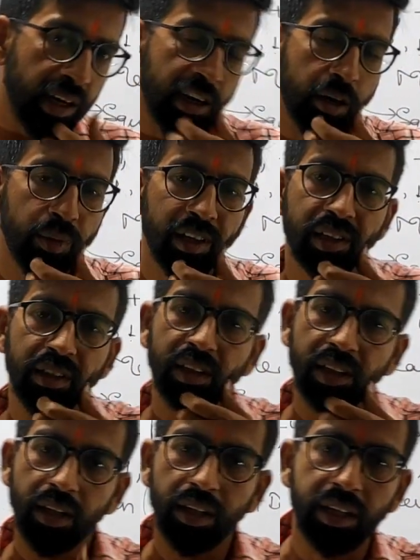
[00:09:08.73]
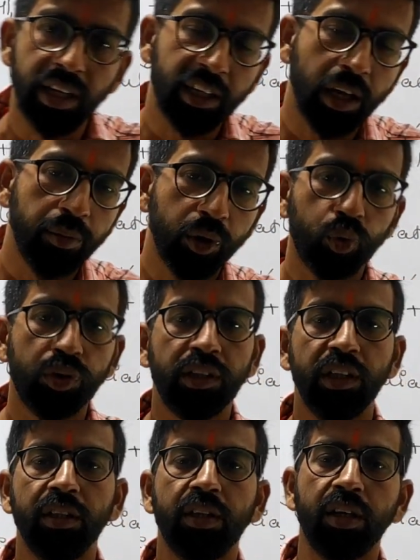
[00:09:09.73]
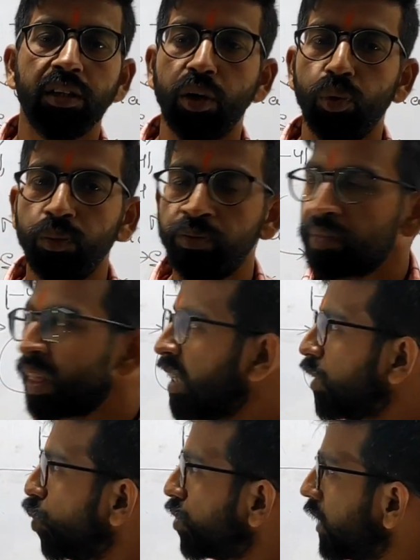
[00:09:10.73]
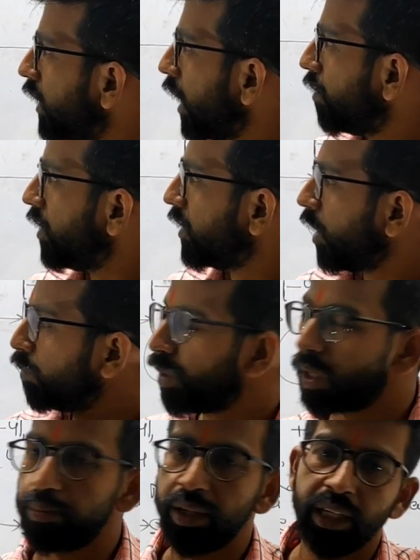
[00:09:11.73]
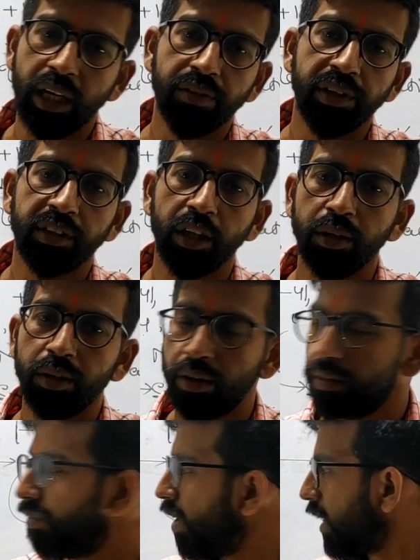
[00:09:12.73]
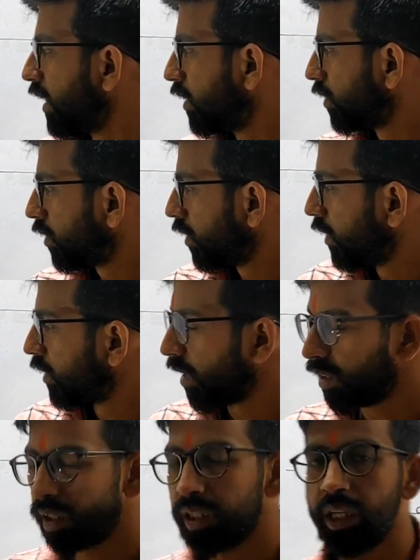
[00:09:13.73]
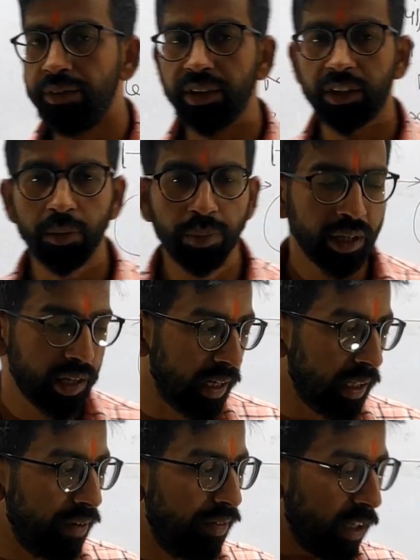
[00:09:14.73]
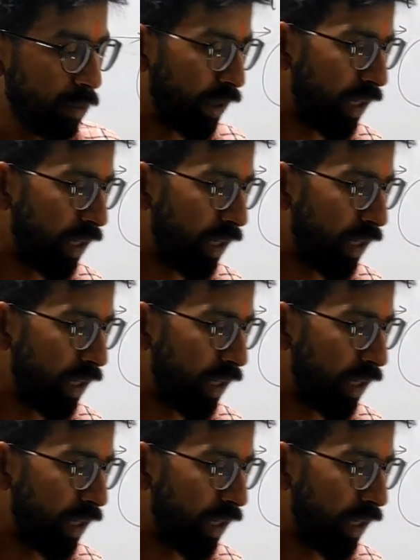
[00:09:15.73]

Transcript: हैं अगर मैं डेटा में कुछ चेंज करता हूँ तो उससे डेविएशन पर मीन डेविएशन वेरिएंस स्टैंडर्ड डेविएशन पर क्या क्या इफेक्ट